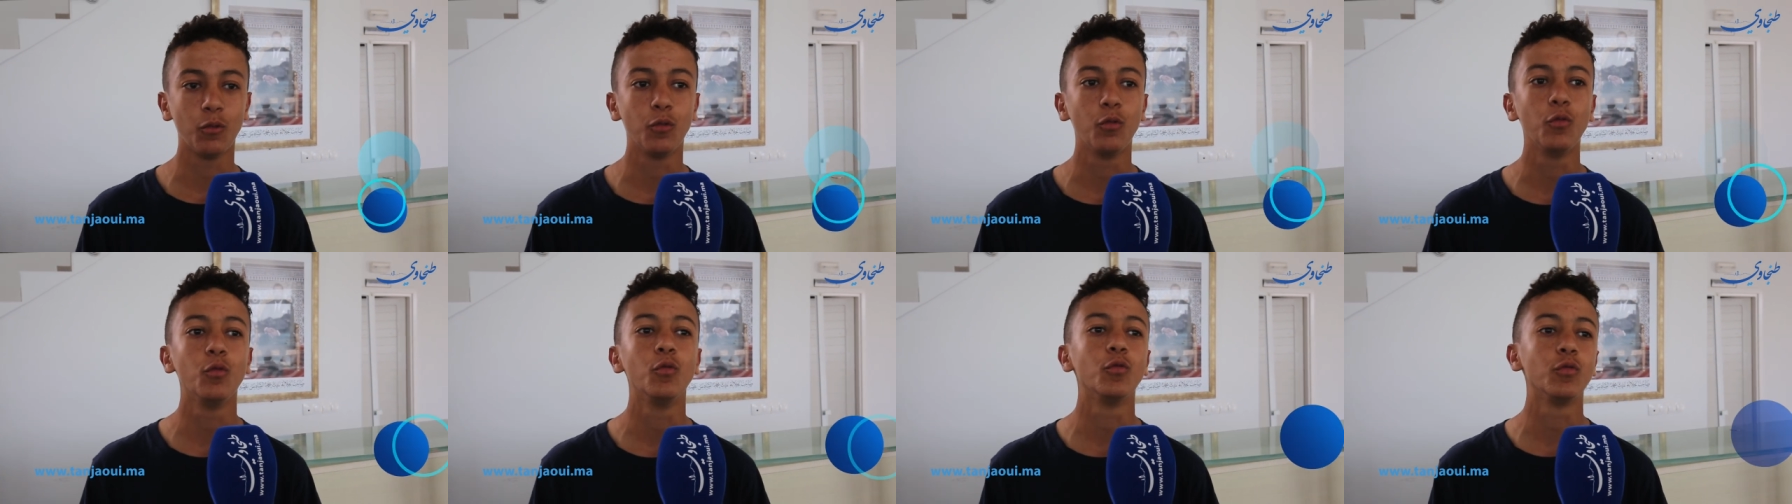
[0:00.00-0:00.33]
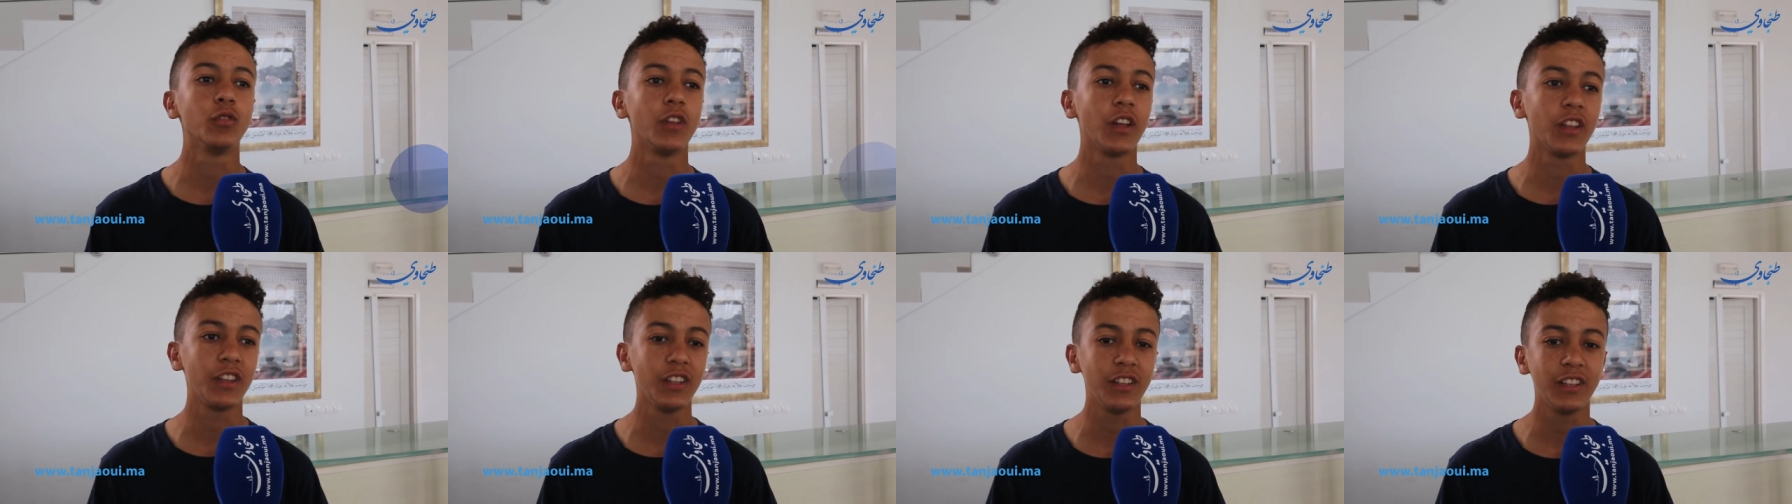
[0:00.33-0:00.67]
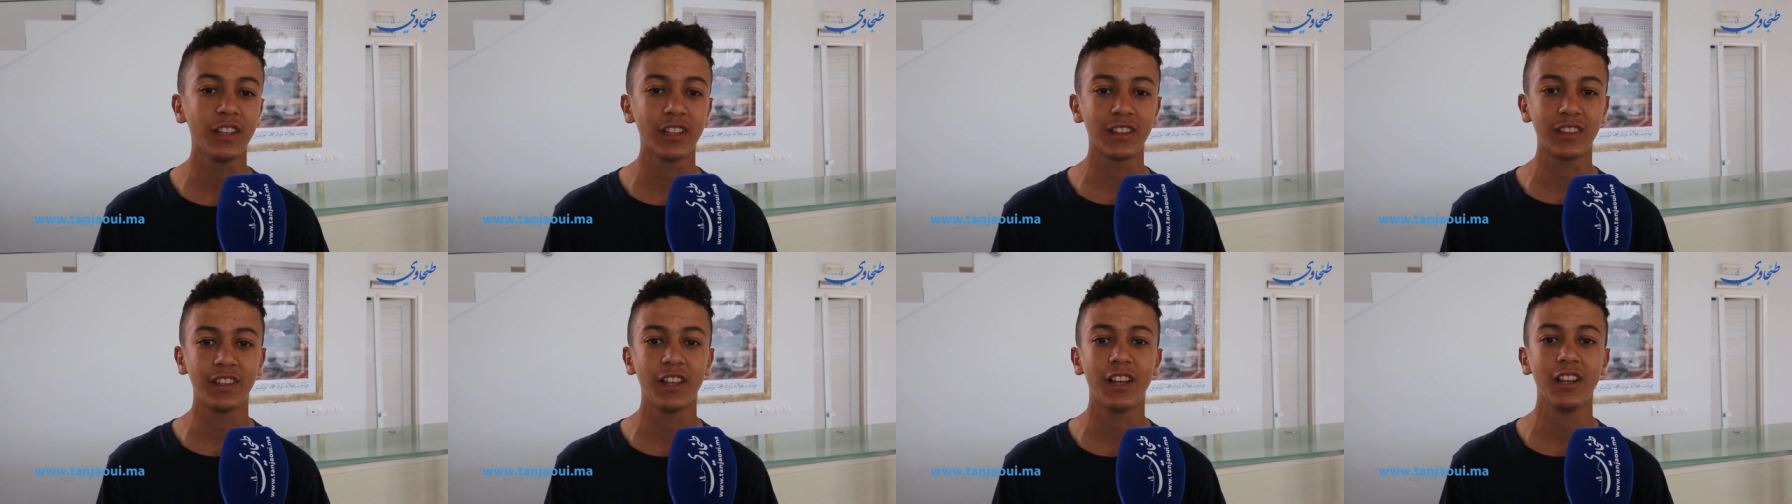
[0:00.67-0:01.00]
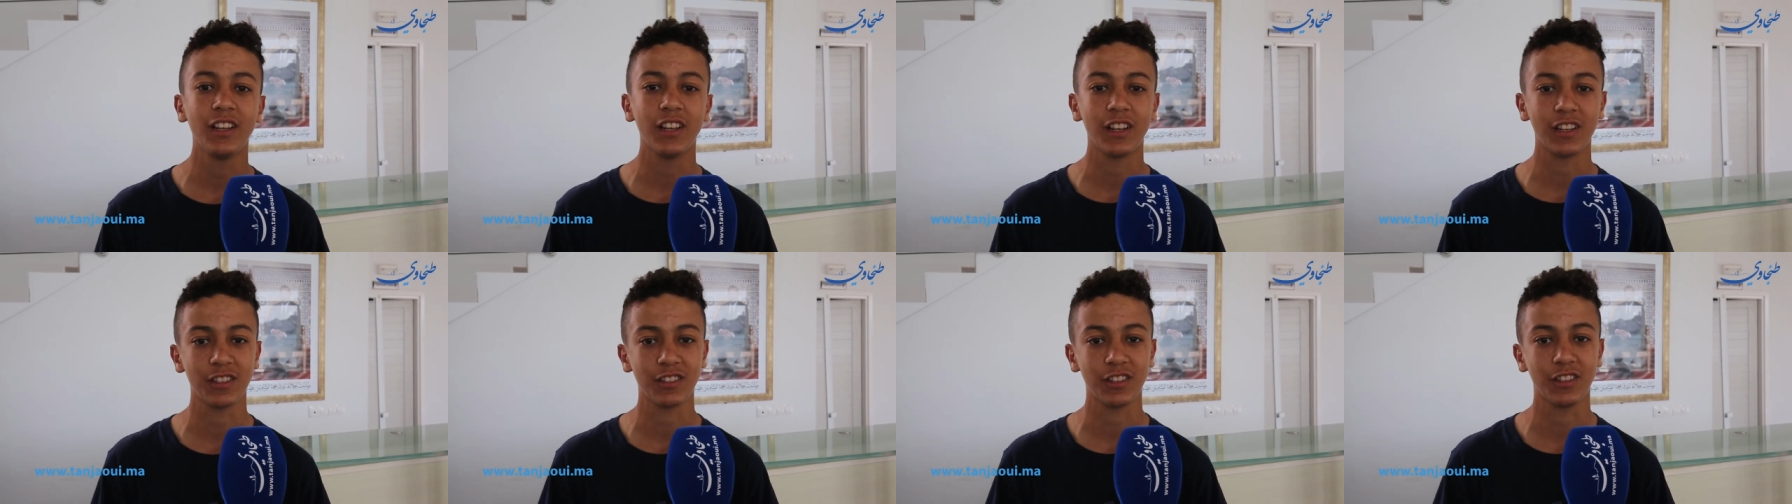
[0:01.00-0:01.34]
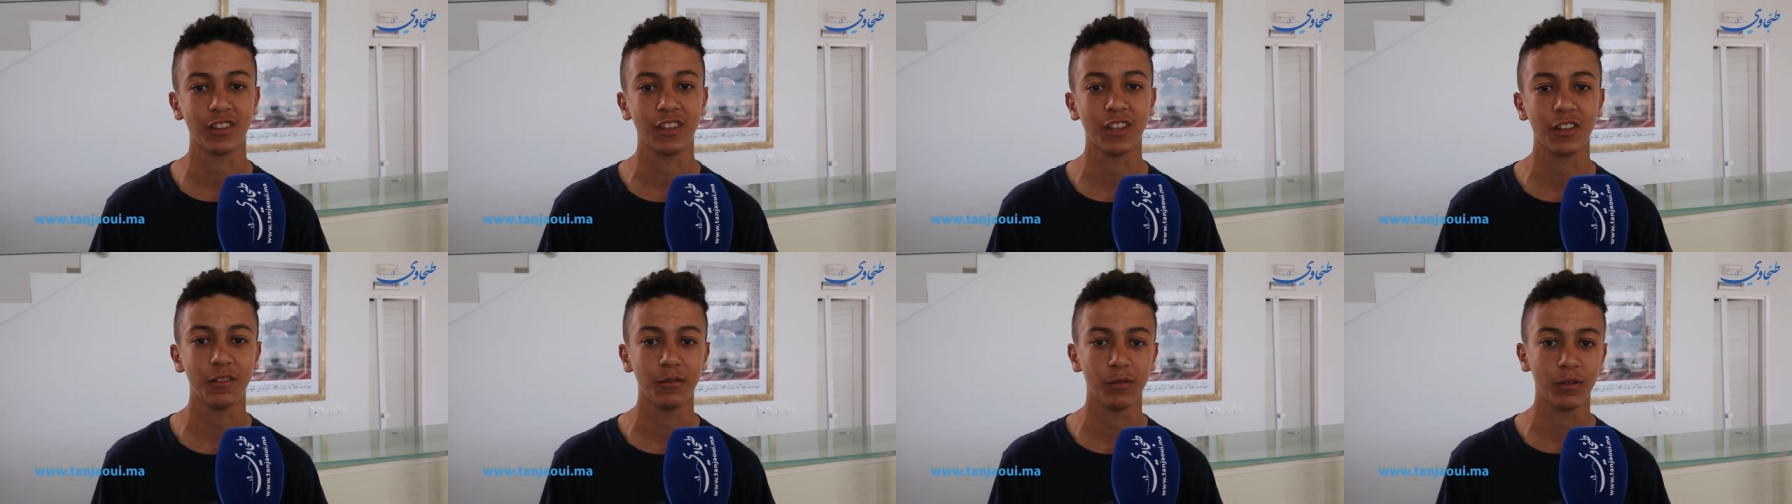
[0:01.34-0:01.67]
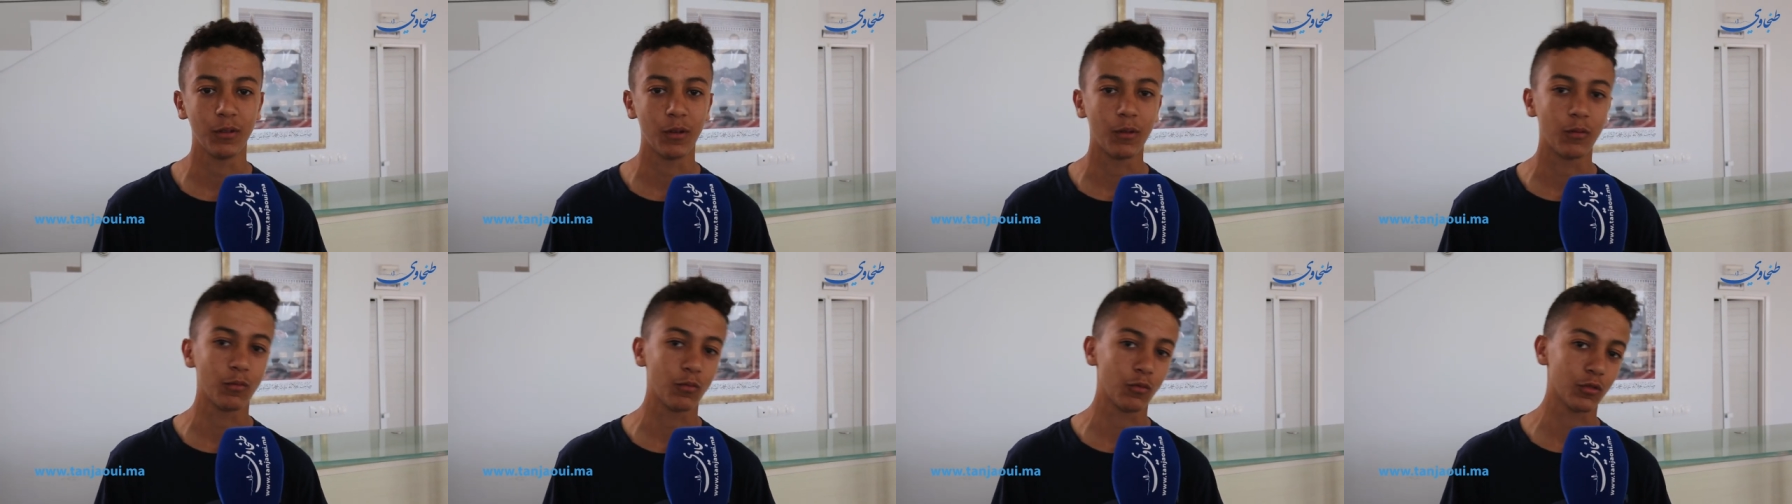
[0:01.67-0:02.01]
والنادي ديال الداليه على تنظيم
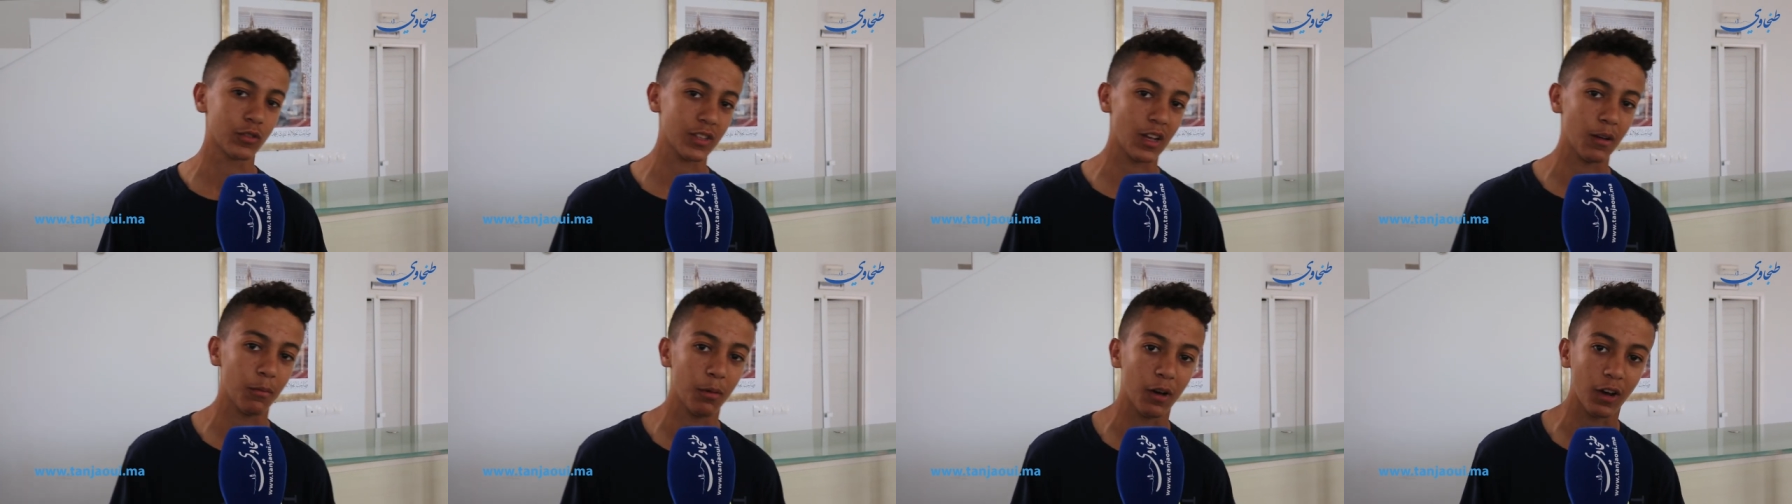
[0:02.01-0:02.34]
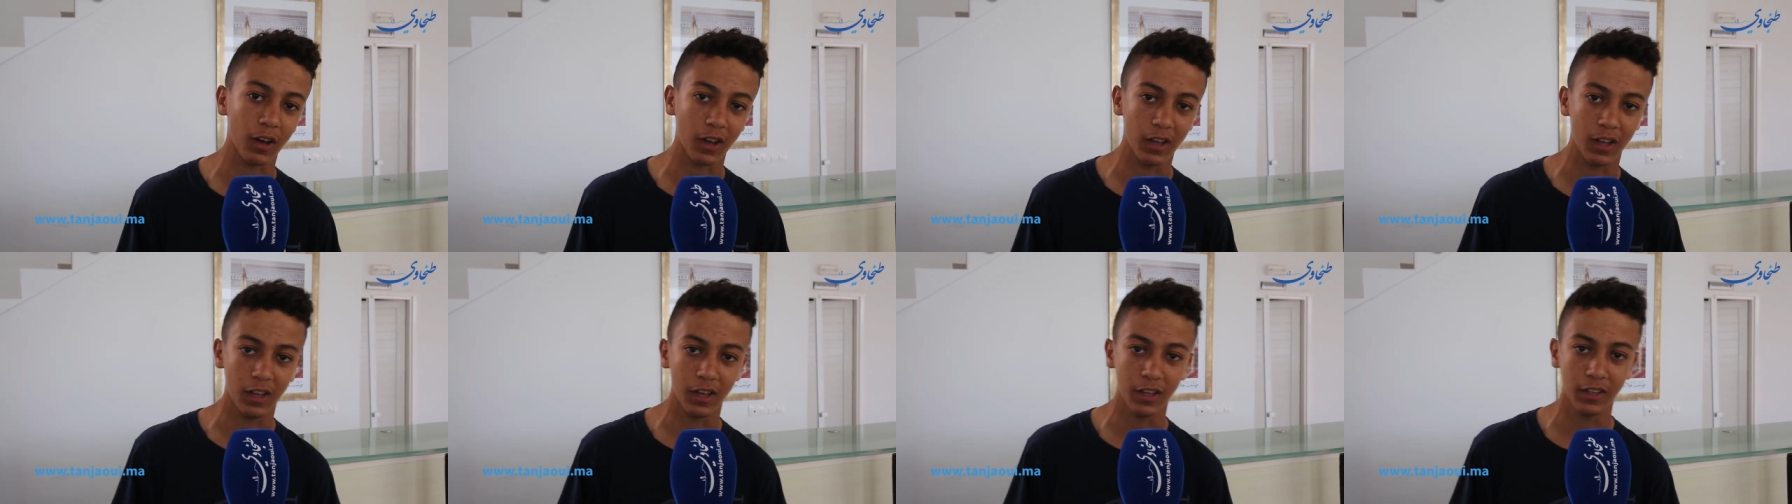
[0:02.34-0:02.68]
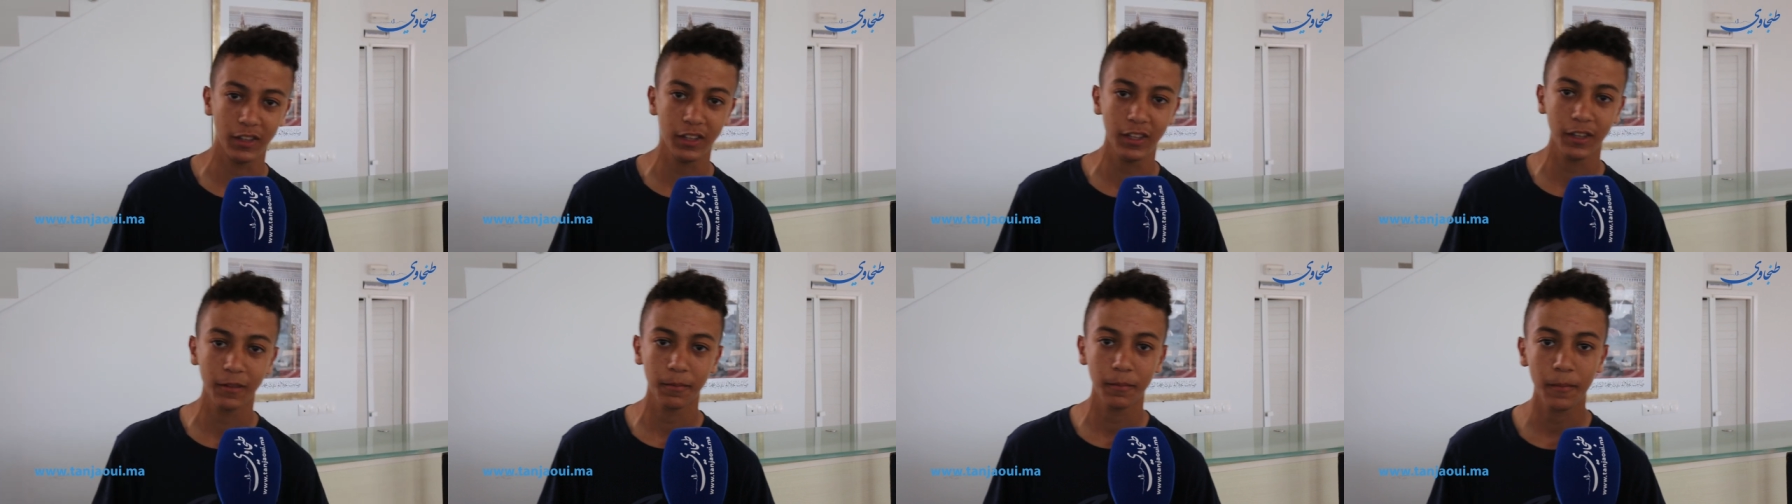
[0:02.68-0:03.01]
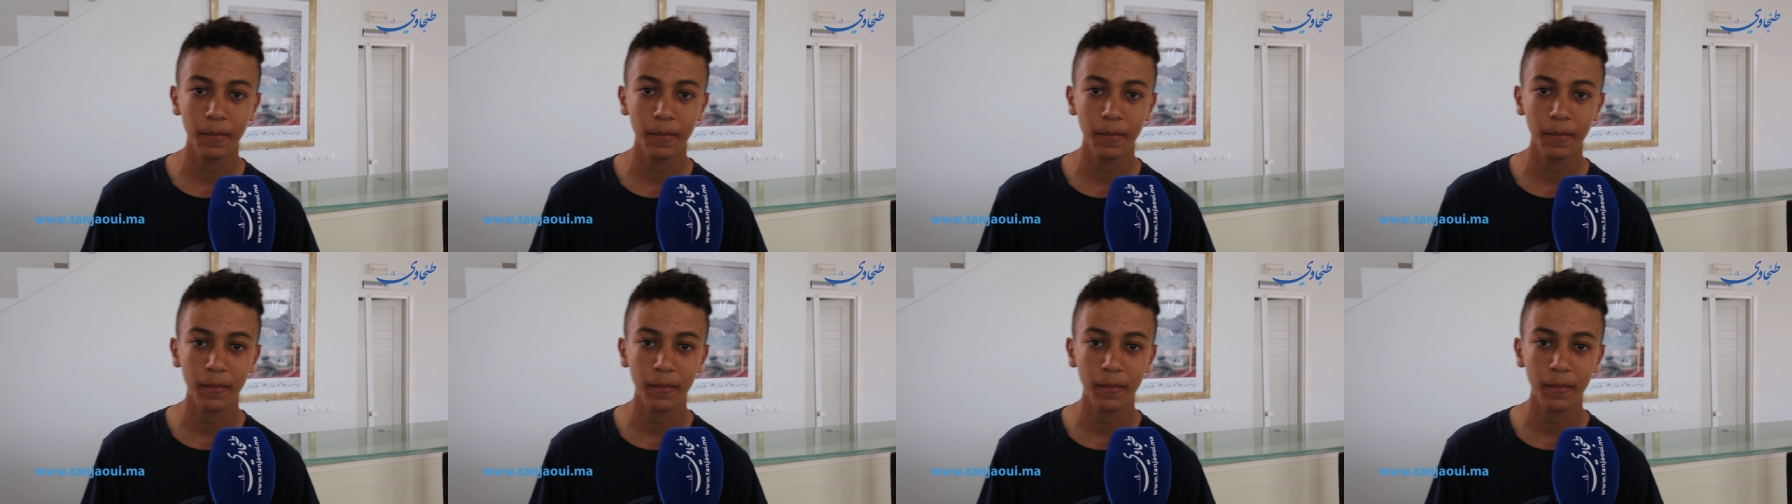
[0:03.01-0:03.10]
المسابقه هذه